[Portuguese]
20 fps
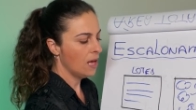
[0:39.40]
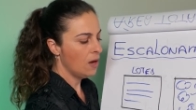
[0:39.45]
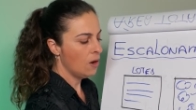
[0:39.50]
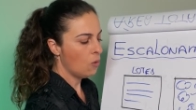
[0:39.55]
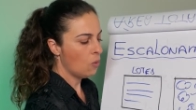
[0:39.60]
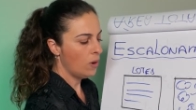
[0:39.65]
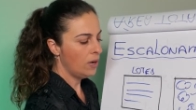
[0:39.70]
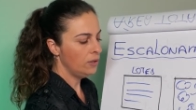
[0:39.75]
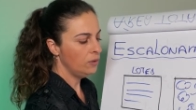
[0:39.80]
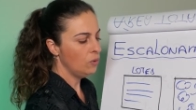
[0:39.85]

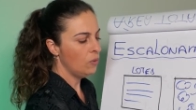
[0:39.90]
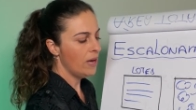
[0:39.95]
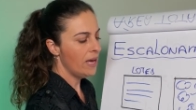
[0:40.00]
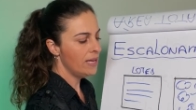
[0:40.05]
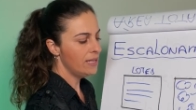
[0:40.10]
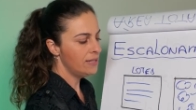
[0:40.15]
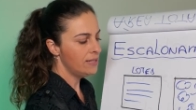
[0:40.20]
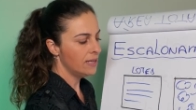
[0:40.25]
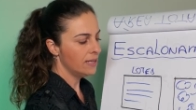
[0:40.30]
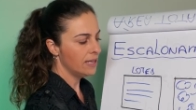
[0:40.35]
Quando
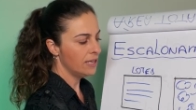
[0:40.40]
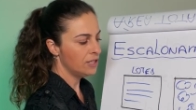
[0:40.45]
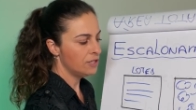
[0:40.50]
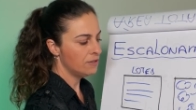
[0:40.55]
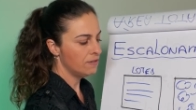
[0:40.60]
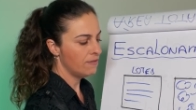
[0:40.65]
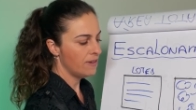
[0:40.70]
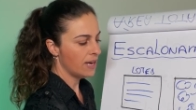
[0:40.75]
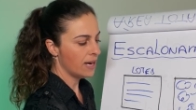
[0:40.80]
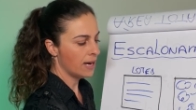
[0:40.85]
esse aqui
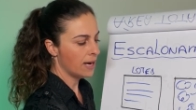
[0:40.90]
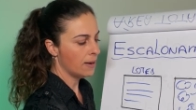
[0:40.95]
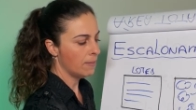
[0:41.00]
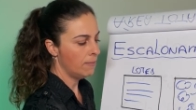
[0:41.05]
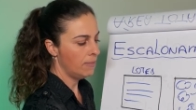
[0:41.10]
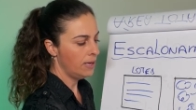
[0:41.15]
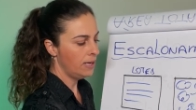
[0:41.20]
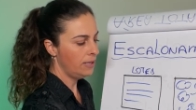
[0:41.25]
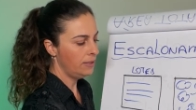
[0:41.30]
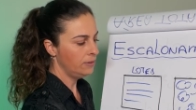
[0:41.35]
estiver
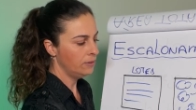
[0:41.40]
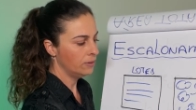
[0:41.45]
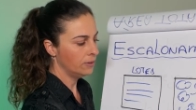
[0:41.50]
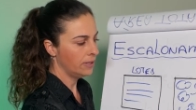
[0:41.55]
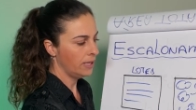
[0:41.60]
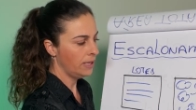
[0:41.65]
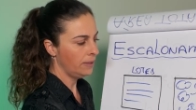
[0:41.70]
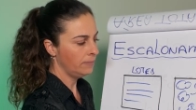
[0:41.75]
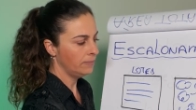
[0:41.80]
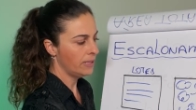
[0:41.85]
acabando,
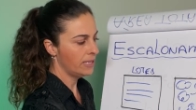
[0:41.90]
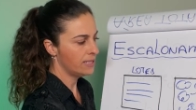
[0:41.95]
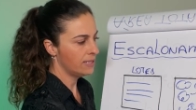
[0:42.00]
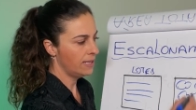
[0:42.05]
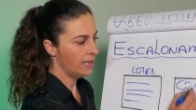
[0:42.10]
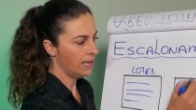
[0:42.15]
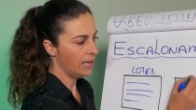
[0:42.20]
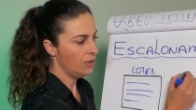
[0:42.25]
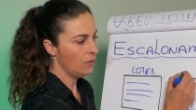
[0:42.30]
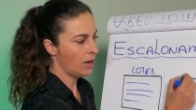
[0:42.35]
né? Esse
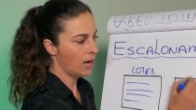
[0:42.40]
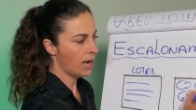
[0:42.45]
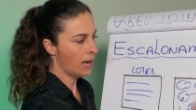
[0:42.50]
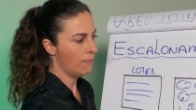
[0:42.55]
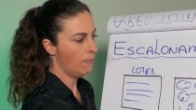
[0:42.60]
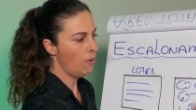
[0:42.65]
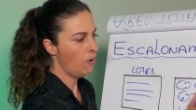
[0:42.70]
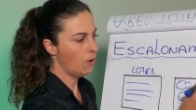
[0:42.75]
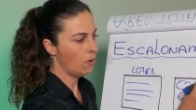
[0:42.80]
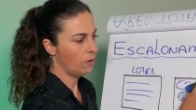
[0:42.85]
daqui não
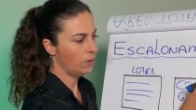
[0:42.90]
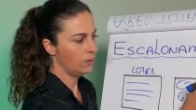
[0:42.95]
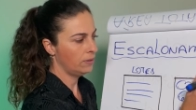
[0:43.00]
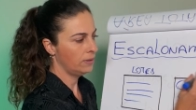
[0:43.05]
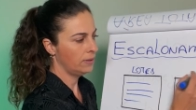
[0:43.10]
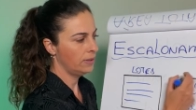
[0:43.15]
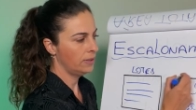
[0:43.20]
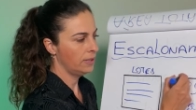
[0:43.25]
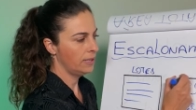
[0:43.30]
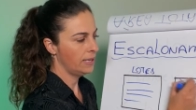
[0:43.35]
acabou?
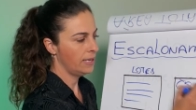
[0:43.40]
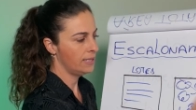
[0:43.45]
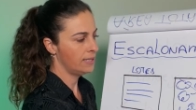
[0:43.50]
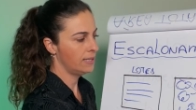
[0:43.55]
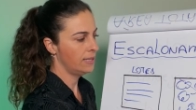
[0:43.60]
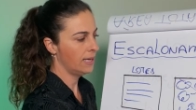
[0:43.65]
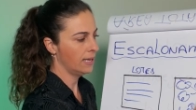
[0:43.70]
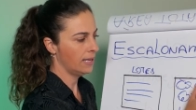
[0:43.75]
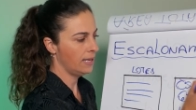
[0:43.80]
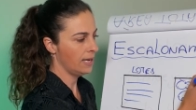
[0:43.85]

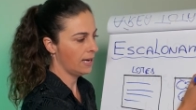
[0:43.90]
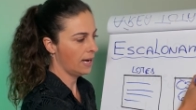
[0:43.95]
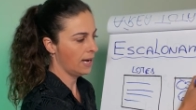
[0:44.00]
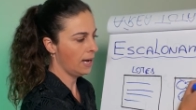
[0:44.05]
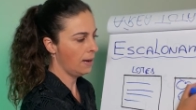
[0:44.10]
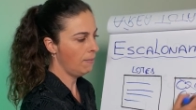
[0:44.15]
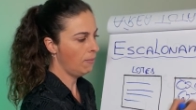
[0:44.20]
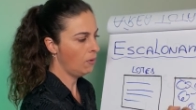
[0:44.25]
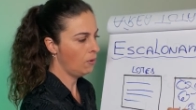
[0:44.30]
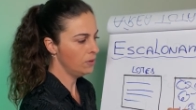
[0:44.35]
Esse daqui
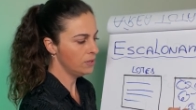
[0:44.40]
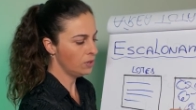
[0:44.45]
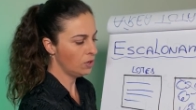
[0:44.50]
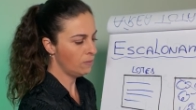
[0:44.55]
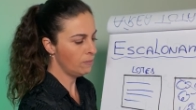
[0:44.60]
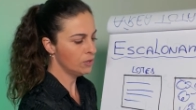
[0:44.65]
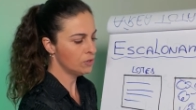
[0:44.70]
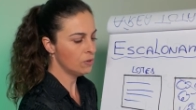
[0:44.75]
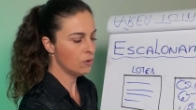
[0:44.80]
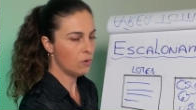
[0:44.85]
acabou, você
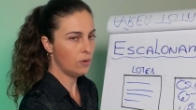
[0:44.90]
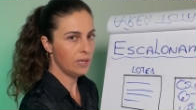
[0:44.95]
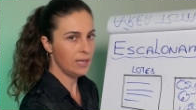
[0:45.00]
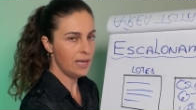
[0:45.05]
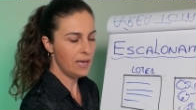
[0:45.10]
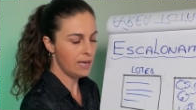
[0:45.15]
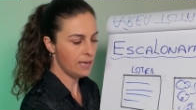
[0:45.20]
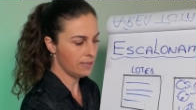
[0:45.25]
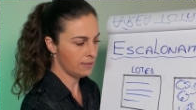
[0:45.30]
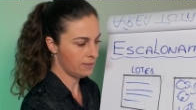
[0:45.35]
começou a
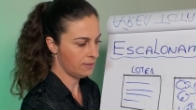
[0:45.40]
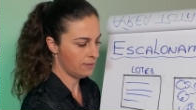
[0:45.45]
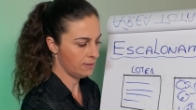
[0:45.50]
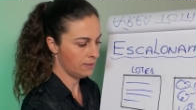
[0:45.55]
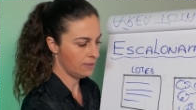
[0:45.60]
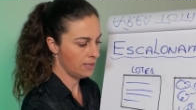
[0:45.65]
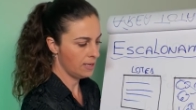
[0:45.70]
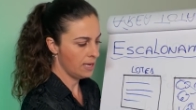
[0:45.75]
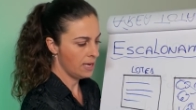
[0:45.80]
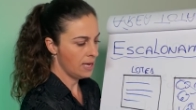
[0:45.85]
colher
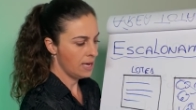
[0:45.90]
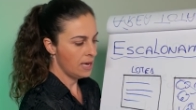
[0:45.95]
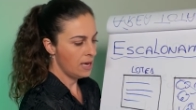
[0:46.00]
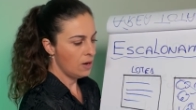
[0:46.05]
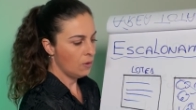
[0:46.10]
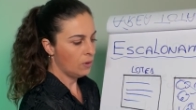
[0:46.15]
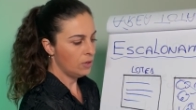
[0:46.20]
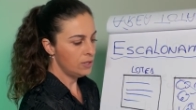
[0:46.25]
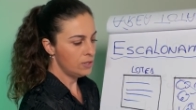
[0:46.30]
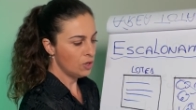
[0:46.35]
esse.
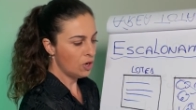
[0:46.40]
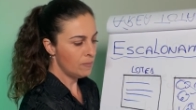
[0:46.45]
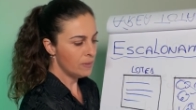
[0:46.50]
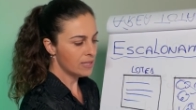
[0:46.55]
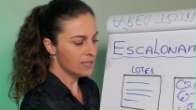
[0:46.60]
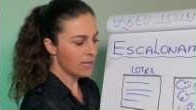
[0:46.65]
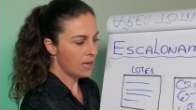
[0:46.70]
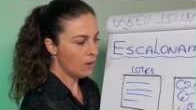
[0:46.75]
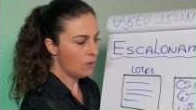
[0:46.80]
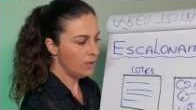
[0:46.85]
Quando você
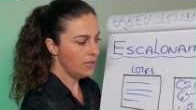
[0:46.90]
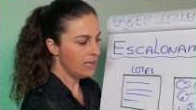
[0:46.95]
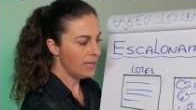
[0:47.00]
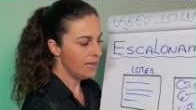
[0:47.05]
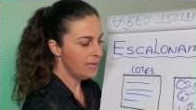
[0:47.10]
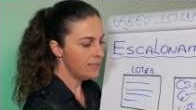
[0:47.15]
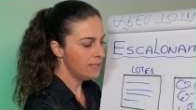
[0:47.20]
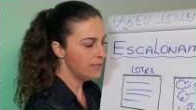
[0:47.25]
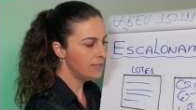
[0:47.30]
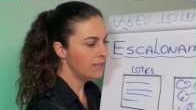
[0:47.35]
começar a
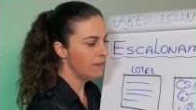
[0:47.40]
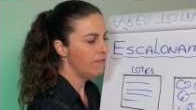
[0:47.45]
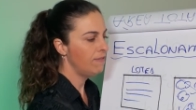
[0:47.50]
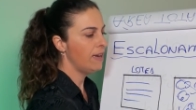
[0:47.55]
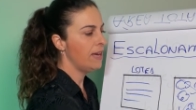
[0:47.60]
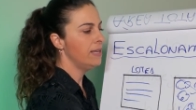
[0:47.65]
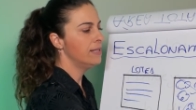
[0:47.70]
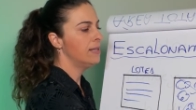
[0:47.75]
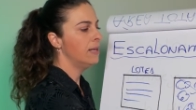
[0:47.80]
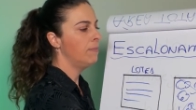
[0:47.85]
colher esse, você
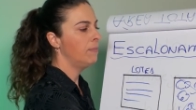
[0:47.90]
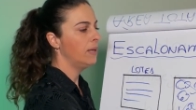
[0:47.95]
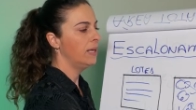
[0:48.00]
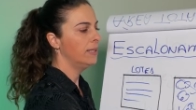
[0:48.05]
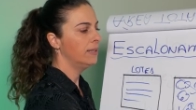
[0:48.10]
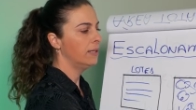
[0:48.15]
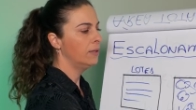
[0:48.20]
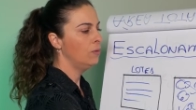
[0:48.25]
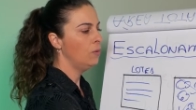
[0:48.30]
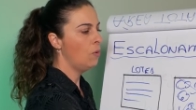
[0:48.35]
vem e você
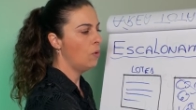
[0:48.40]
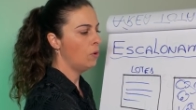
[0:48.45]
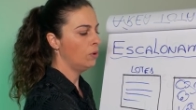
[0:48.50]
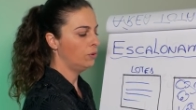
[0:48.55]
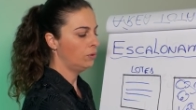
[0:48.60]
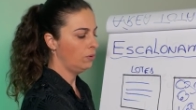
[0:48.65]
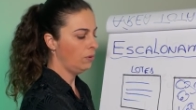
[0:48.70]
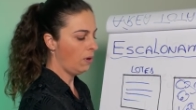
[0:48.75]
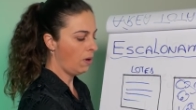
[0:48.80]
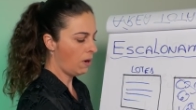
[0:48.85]
planta no
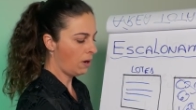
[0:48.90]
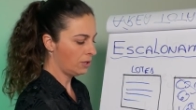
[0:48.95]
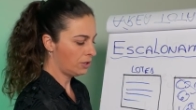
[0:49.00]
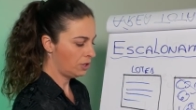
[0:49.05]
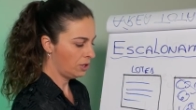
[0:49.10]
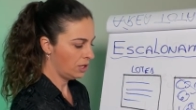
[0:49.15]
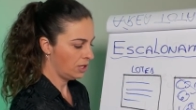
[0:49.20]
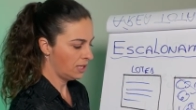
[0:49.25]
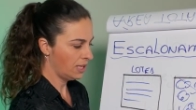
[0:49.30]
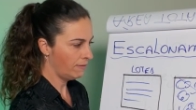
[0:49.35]
outro
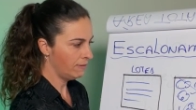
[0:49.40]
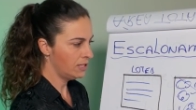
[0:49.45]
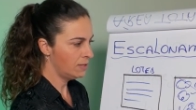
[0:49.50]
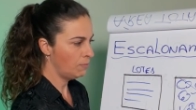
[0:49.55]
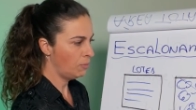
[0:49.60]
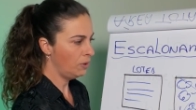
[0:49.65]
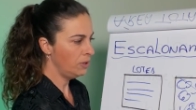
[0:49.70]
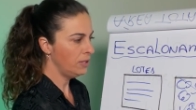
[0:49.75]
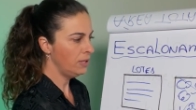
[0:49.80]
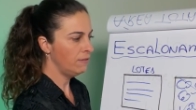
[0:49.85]
lote que estava tá
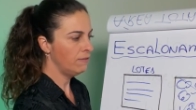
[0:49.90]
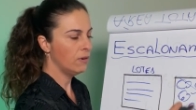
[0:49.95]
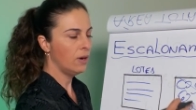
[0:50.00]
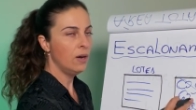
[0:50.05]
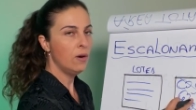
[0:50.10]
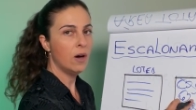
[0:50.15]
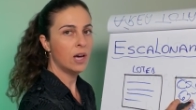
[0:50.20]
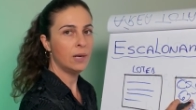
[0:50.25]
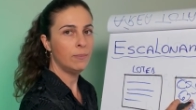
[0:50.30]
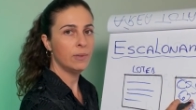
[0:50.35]
disponível
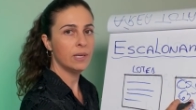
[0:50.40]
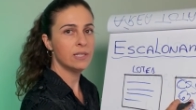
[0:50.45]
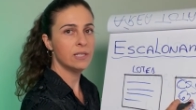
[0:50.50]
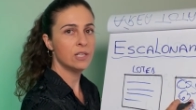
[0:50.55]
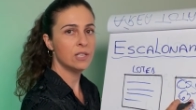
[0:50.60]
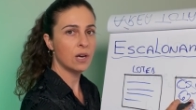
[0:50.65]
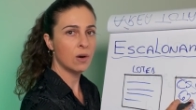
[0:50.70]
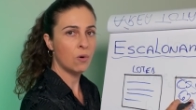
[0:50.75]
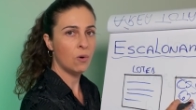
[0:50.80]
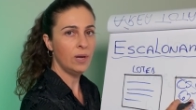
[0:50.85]
agora, porque
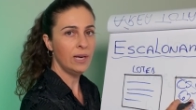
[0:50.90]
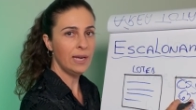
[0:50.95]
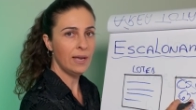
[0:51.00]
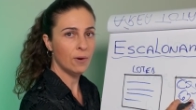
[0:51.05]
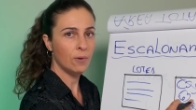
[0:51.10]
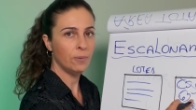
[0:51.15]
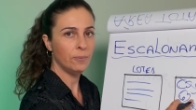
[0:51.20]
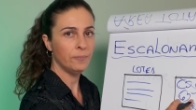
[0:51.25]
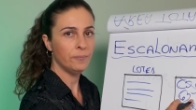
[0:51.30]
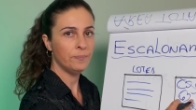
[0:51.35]
você já
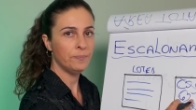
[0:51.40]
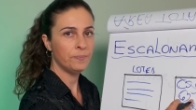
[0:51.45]
colheu.